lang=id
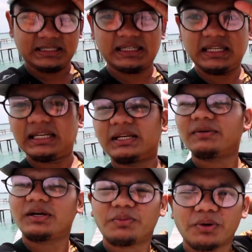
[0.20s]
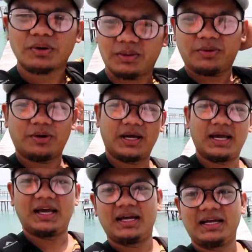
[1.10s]
jadi ini udah diplok
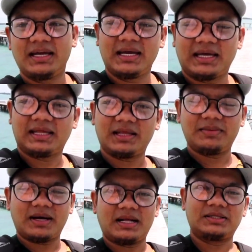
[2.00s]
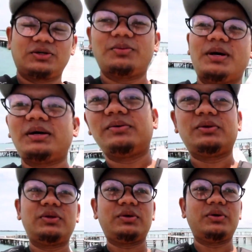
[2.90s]
Libongnya kita bakal coba
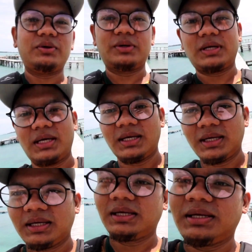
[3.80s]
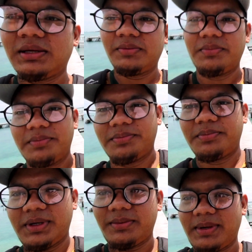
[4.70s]
untuk
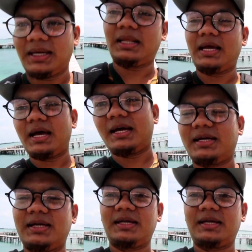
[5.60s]
main-main ya